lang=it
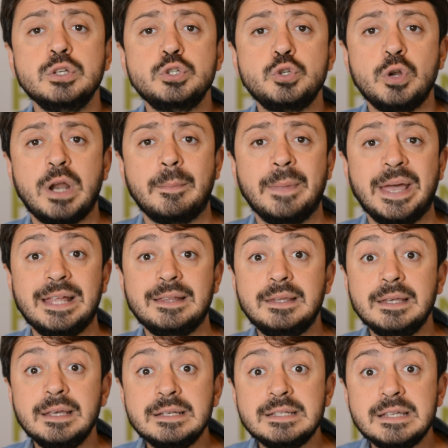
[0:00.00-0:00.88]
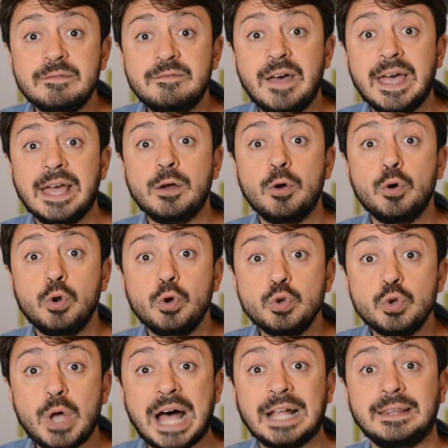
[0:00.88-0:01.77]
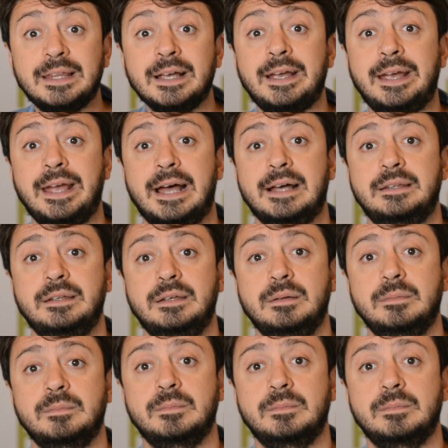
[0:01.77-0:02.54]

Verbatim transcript: solamente se vengono attaccati,